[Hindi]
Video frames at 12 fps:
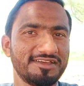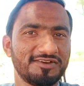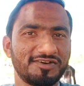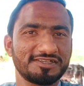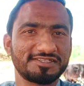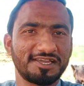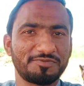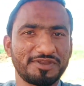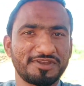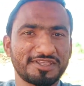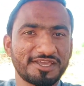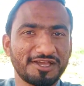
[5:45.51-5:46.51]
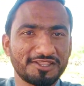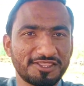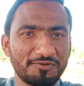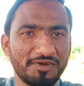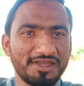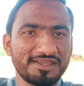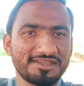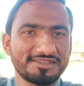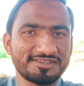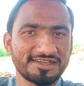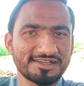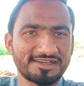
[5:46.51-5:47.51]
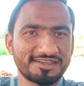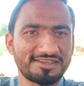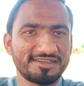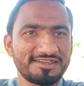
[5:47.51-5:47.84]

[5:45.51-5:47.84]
और इस साइड पे इनकी गंदम है चेक करें